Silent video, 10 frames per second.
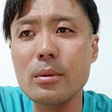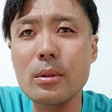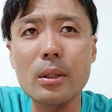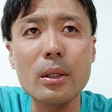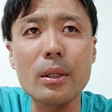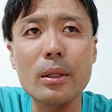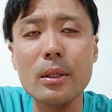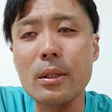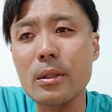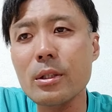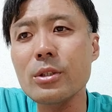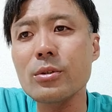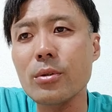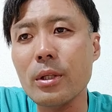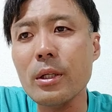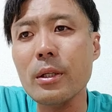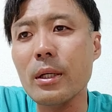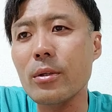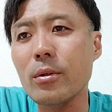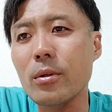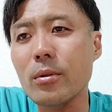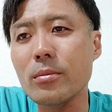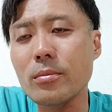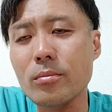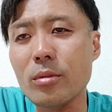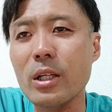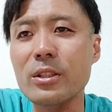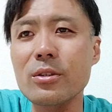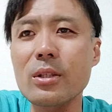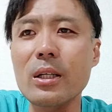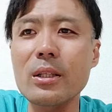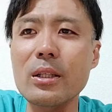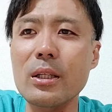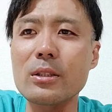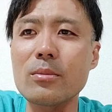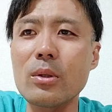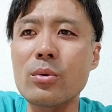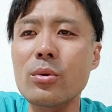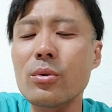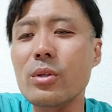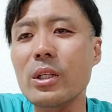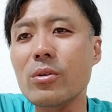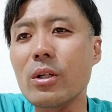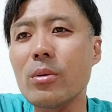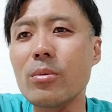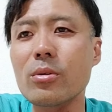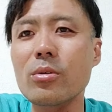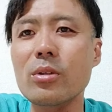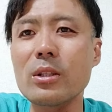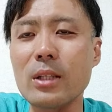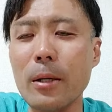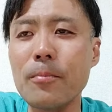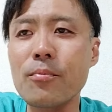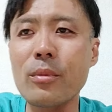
えー、機種をねあの昔使ってたスマホの本体とかを持っとってさ